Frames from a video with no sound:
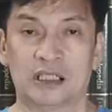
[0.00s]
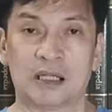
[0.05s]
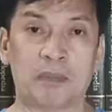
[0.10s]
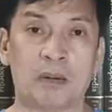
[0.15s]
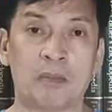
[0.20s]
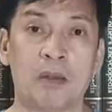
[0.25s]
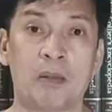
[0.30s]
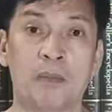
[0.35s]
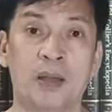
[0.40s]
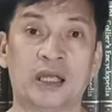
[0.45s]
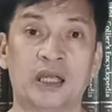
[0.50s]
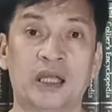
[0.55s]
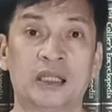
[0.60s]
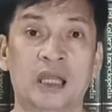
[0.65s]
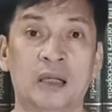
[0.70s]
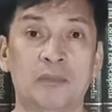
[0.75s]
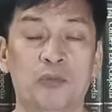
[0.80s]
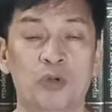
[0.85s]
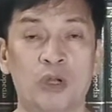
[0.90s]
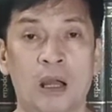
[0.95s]
pamamagitan
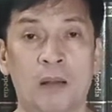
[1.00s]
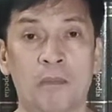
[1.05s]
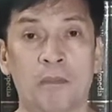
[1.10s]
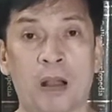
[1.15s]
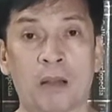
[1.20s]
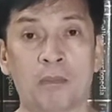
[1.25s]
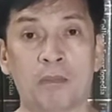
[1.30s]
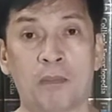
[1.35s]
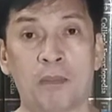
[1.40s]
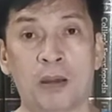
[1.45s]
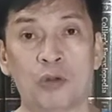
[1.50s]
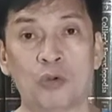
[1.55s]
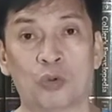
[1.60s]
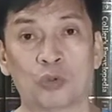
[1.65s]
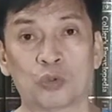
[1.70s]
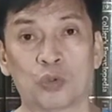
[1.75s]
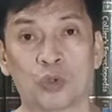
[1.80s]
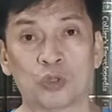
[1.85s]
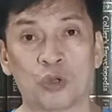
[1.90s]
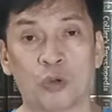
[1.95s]
po ng
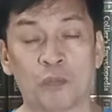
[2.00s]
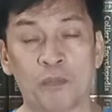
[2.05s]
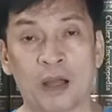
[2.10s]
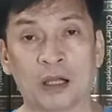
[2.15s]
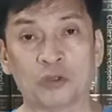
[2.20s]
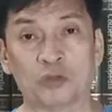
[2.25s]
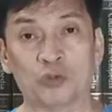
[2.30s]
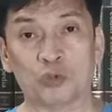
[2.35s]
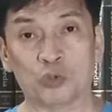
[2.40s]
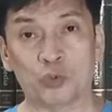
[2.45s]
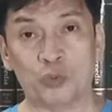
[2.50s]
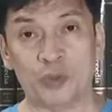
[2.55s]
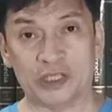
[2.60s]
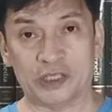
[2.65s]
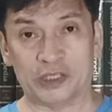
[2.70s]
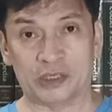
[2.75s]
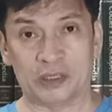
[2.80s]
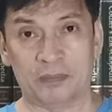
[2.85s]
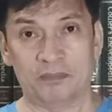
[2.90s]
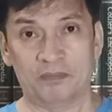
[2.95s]
pagbabaluktot o
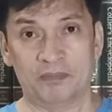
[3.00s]
pagtutwist